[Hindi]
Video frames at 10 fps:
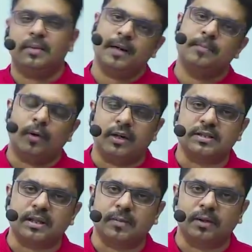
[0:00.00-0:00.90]
बड़ा इंपॉर्टेंट
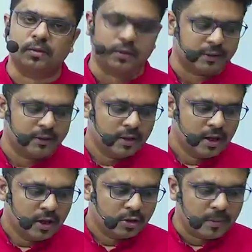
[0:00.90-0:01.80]
सेगमेंट होता है
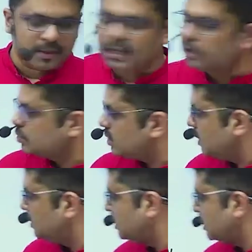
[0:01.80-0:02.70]
तो बताइए दूसरा
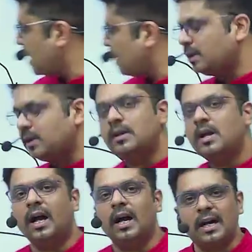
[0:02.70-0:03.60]
कैपिटल
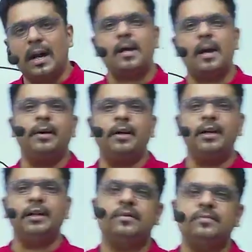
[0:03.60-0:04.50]
अगर आप कैपिटल
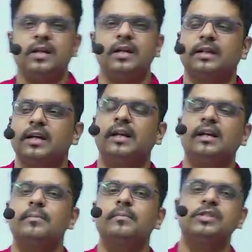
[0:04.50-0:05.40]
की तरफ चले जाते हैं हर
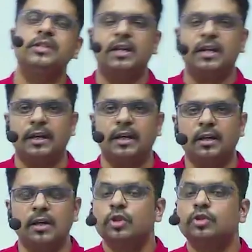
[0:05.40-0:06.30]
काम मशीन करेगी
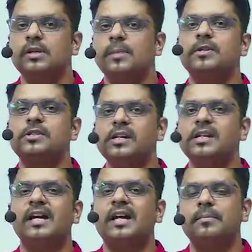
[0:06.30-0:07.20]
तो जब मशीन
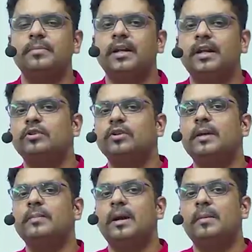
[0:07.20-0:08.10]
ये काम करेगी तो
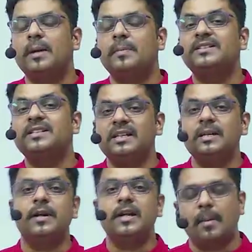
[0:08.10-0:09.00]
लेबर हमारे पास इतनी
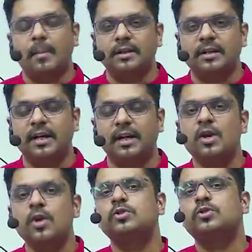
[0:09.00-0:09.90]
बड़ी आबादी है
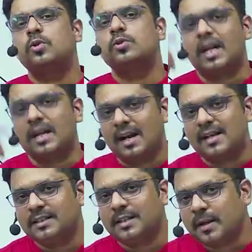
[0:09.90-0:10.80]
उसको रोजगार कहां
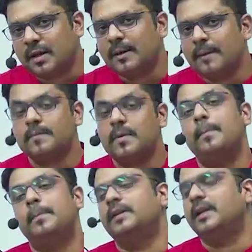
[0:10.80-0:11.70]
से दे पाएंगे अब
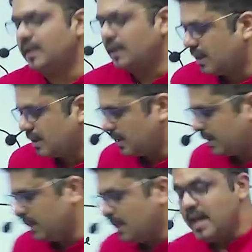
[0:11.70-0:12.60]
बताइए क्या
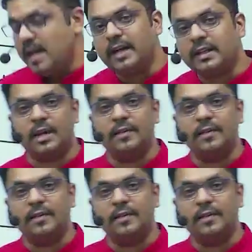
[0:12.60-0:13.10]
करेंगे एक तरफ